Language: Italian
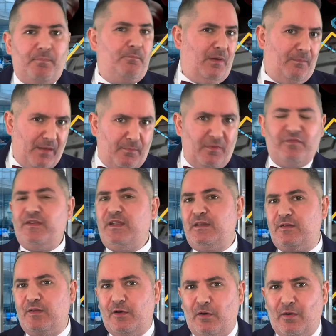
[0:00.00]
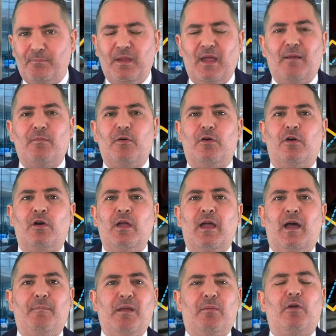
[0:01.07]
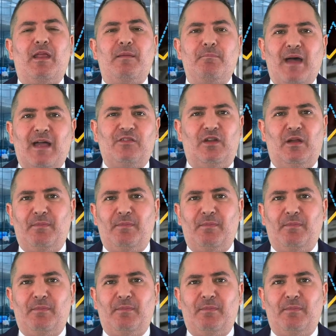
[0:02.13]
abbiamo i video, abbiamo, abbiamo le immagini,